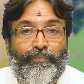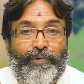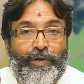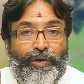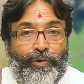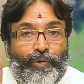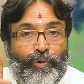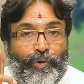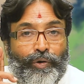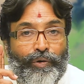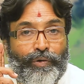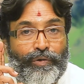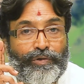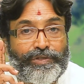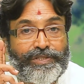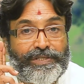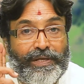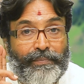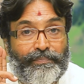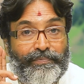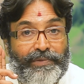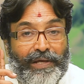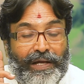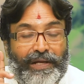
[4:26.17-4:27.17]
మీకు రెండు
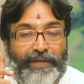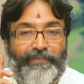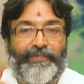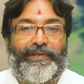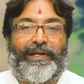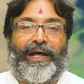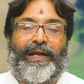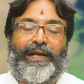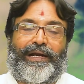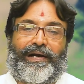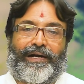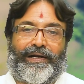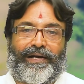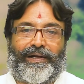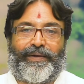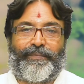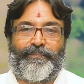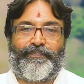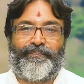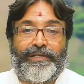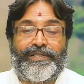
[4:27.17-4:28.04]
శబ్దాలు వినాలి అక్కడ